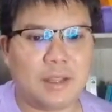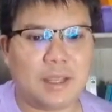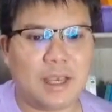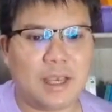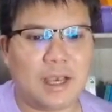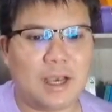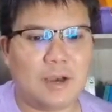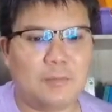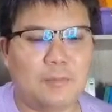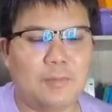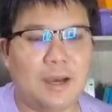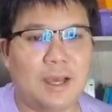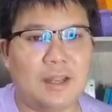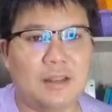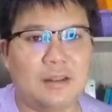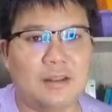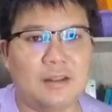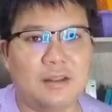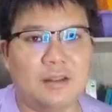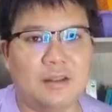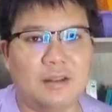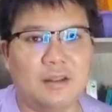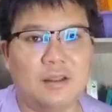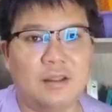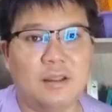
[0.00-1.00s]

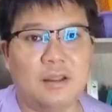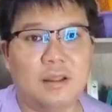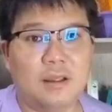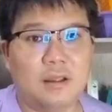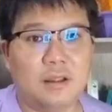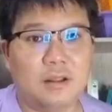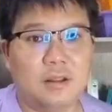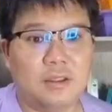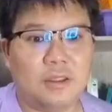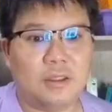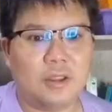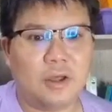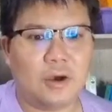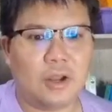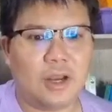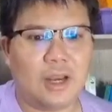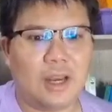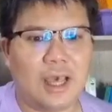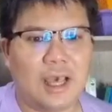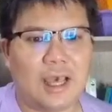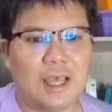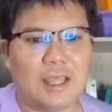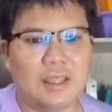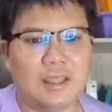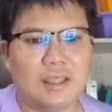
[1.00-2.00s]
39,000 ดอล
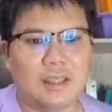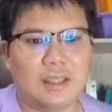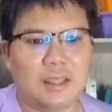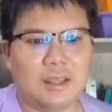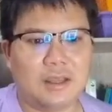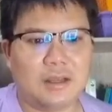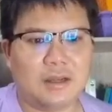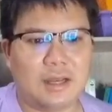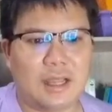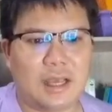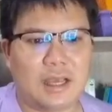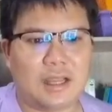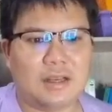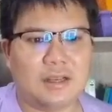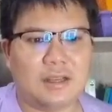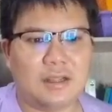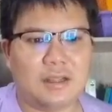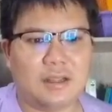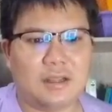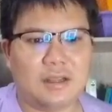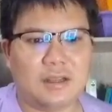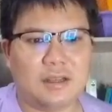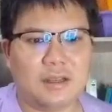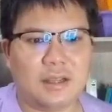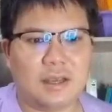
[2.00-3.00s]
ลาร์อีกครั้งห
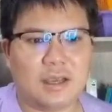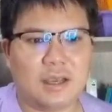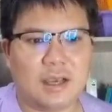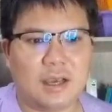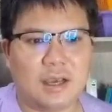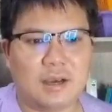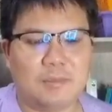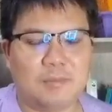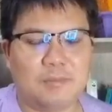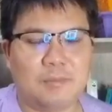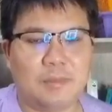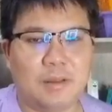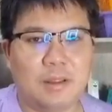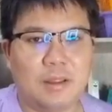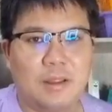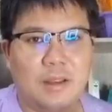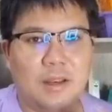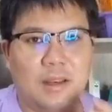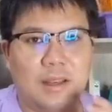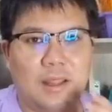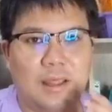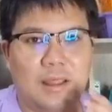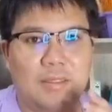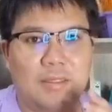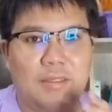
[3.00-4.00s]
นึ่งนะครับ
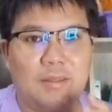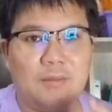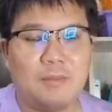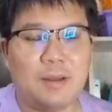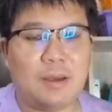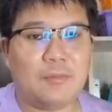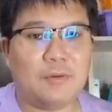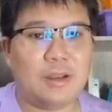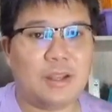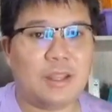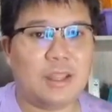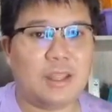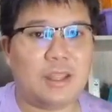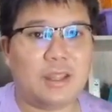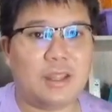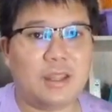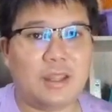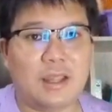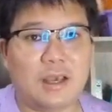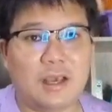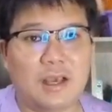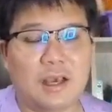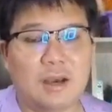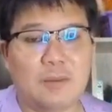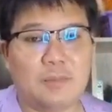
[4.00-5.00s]
และสำหรับวันนี้
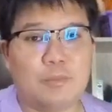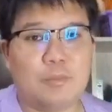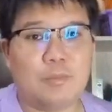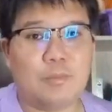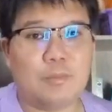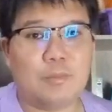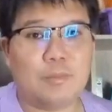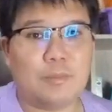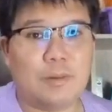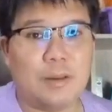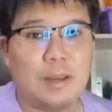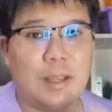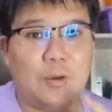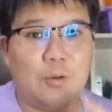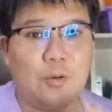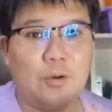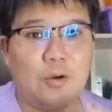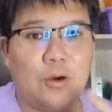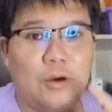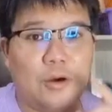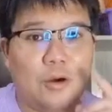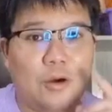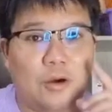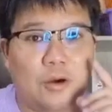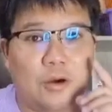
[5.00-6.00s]
นะครับ เรา
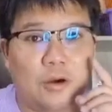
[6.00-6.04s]
ก็